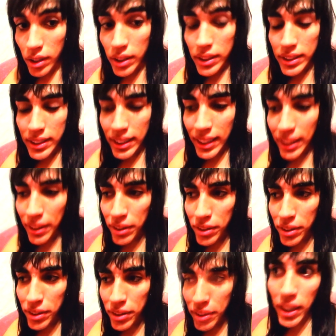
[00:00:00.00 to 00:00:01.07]
Sí, o sea,
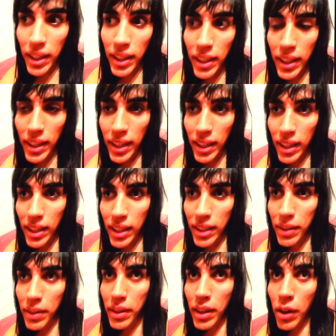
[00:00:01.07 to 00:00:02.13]
fue,
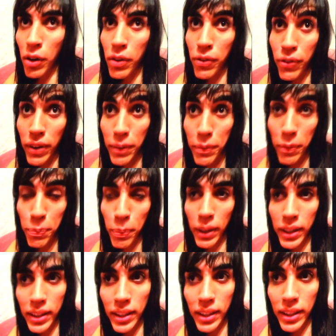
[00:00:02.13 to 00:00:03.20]
fue
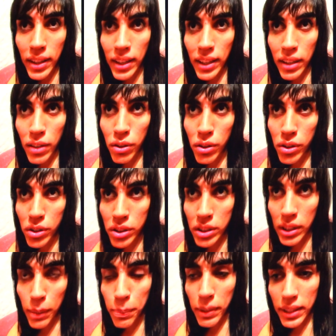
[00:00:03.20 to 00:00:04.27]
parte de los
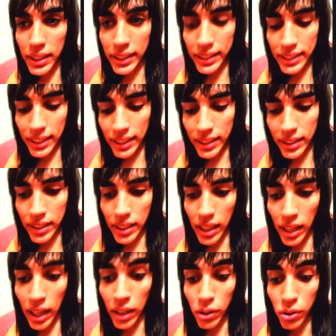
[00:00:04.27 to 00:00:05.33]
zapatistas a,
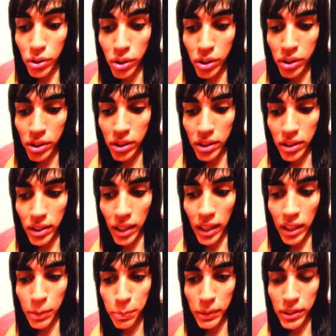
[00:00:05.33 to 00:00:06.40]
los, a las
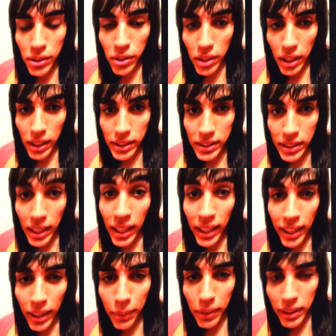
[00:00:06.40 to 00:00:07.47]
personas
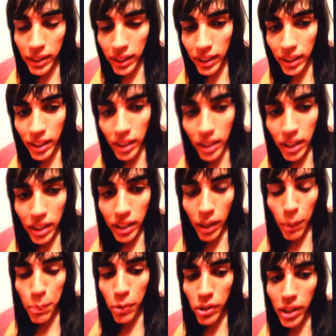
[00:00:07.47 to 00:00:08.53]
LGBT que
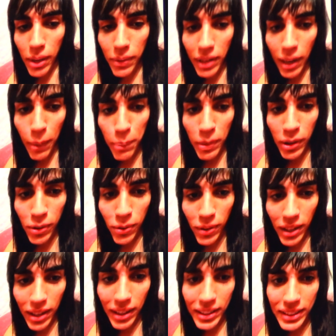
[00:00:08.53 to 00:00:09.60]
apoyaban la pintura,
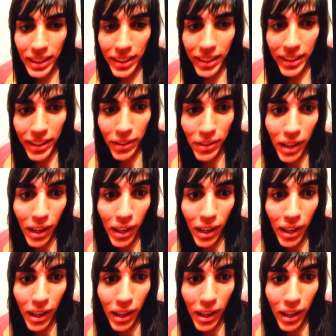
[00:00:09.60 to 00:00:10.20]
las agredieron a